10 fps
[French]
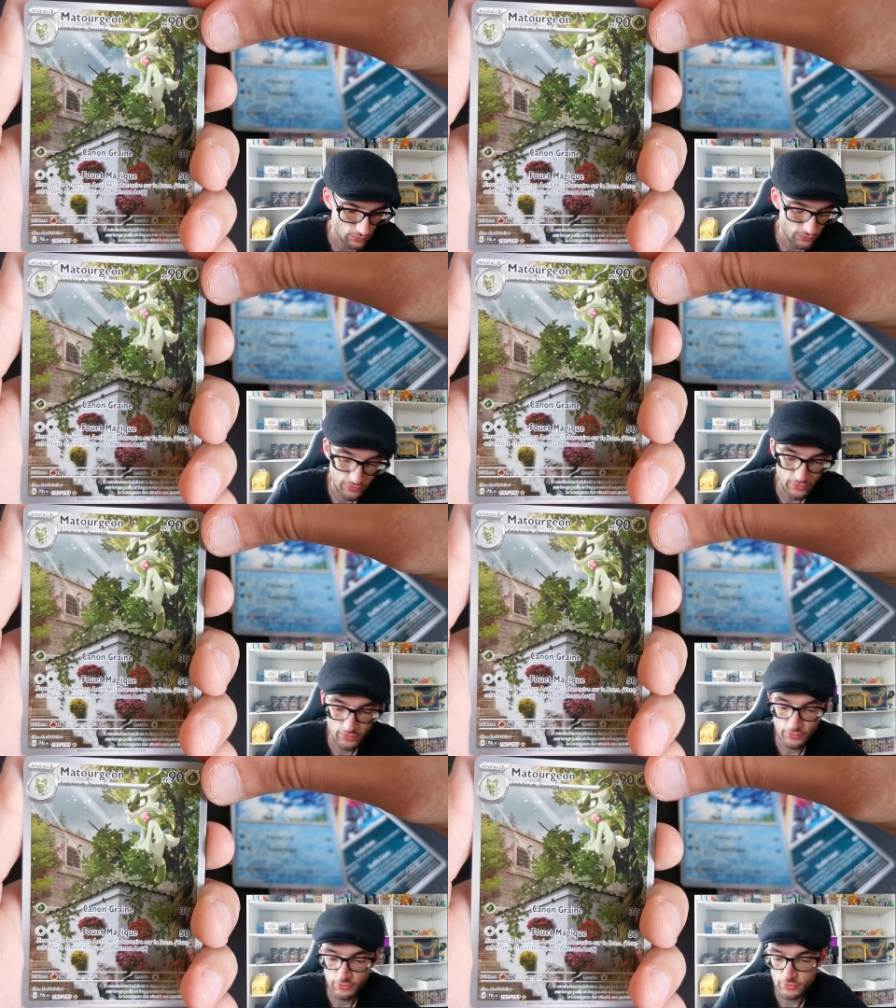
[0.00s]

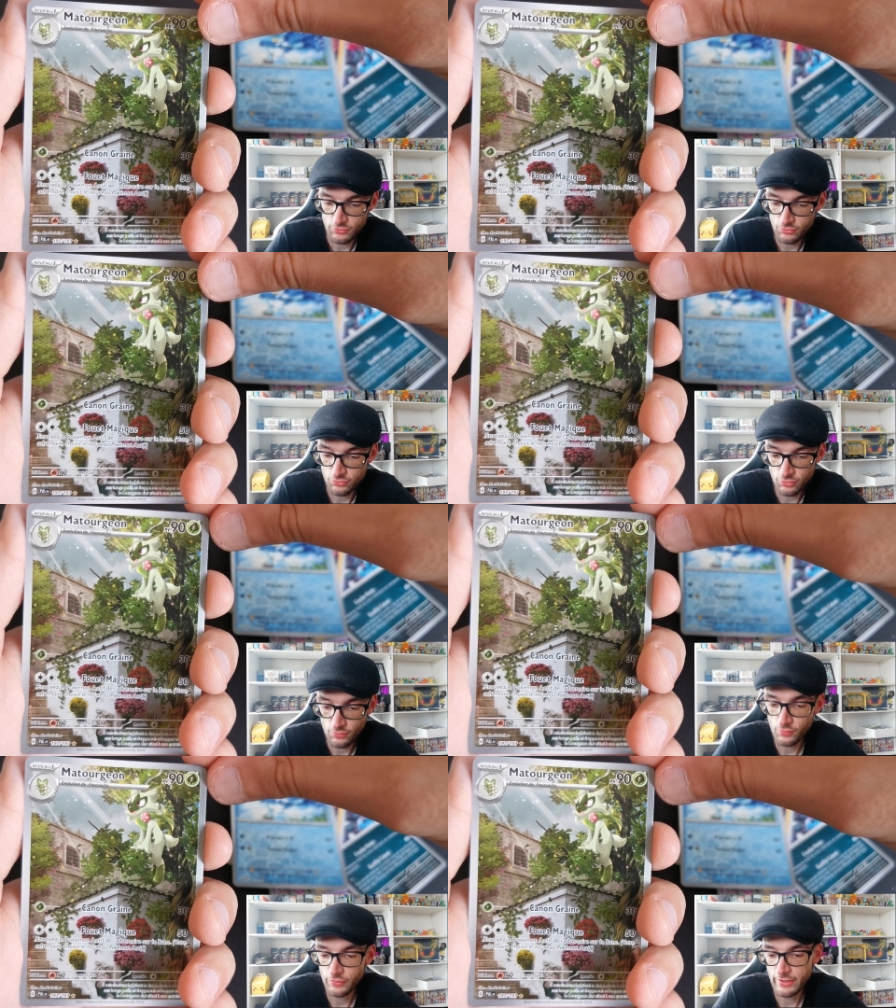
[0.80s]
C'est une
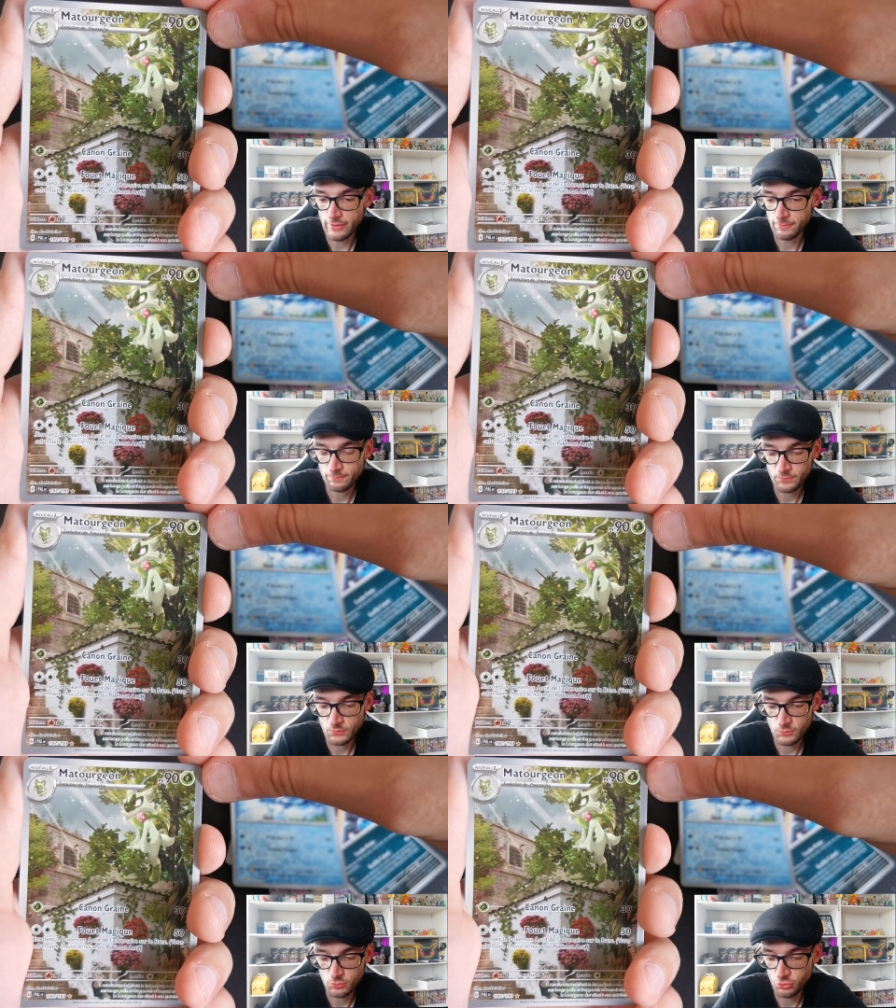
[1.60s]
œuvre d'art.
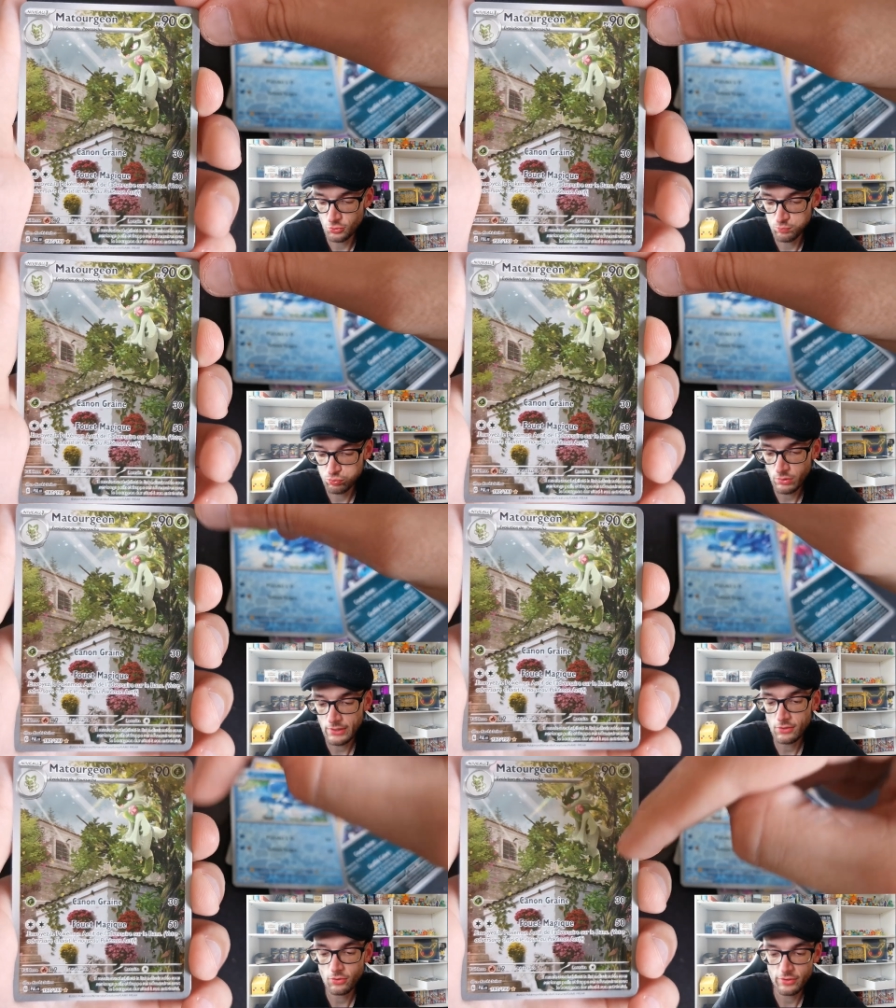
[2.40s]
Je
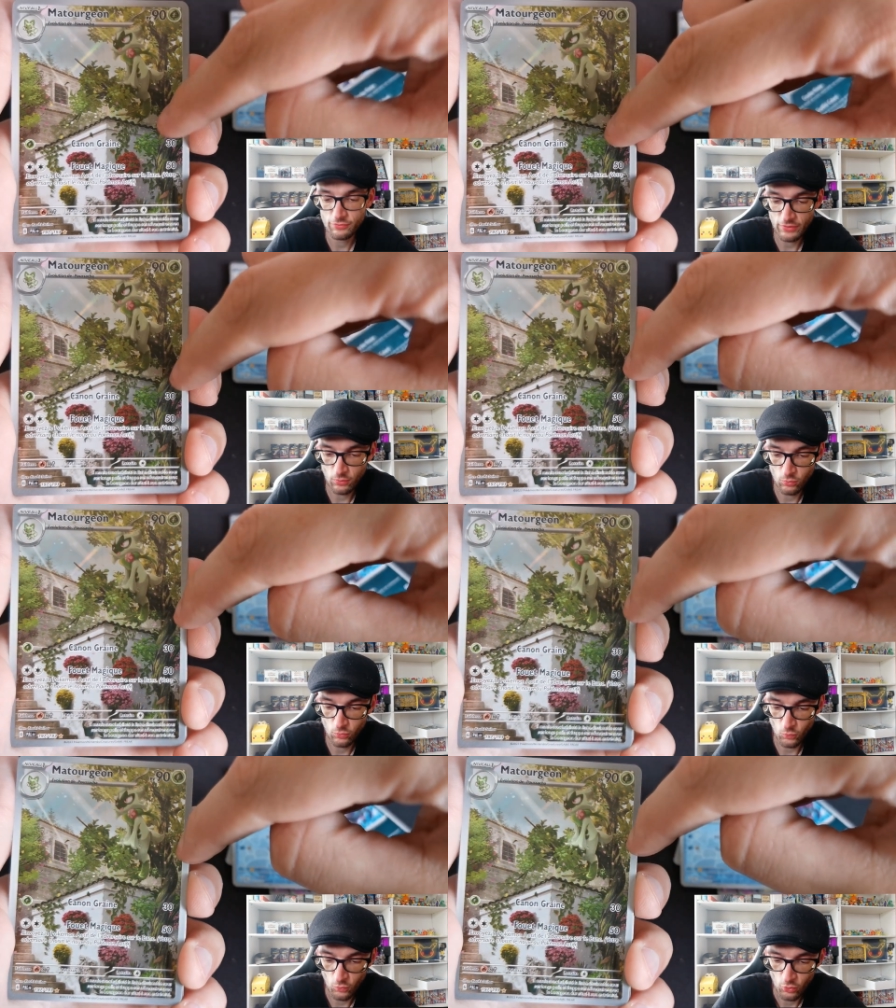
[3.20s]
pourrais l'encore.
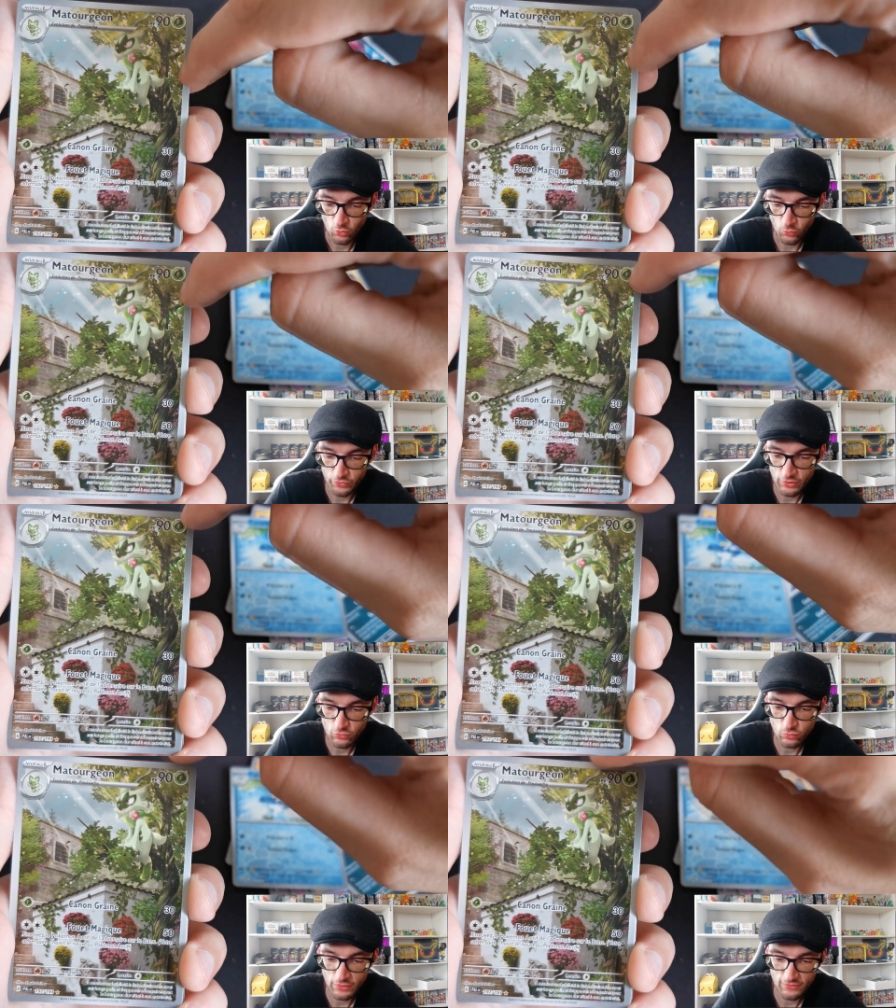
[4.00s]
Enfin, on,
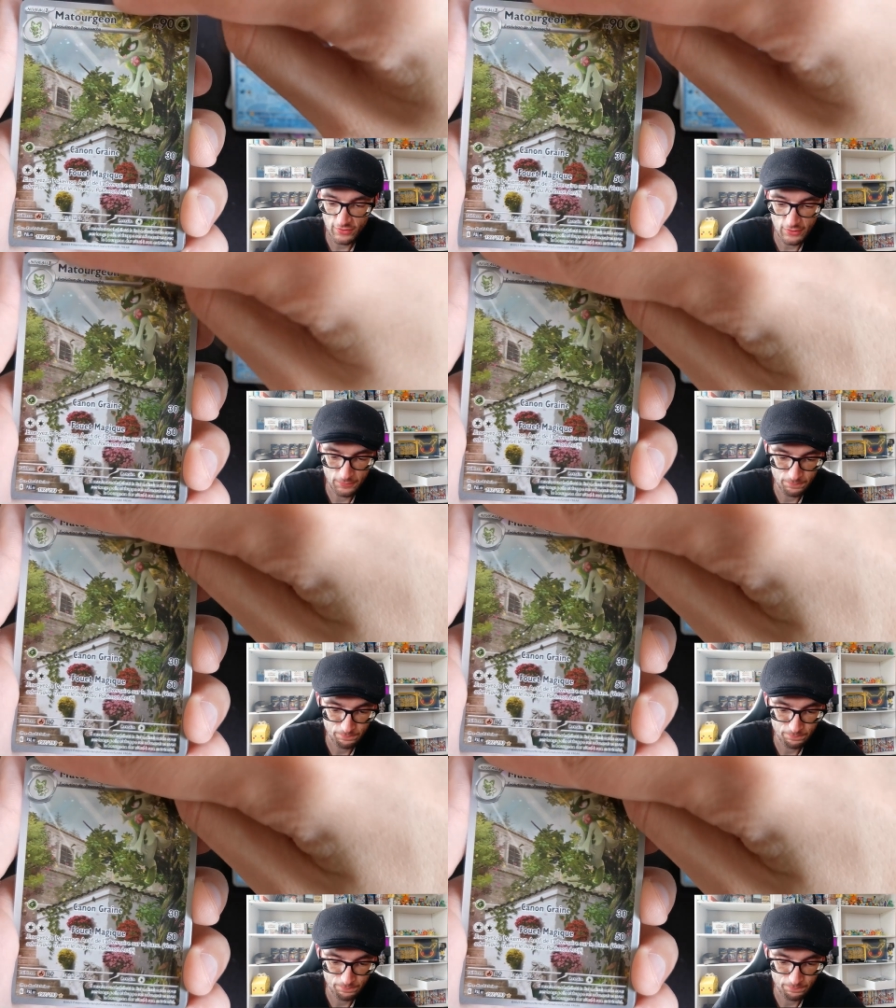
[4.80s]
détour ici, là.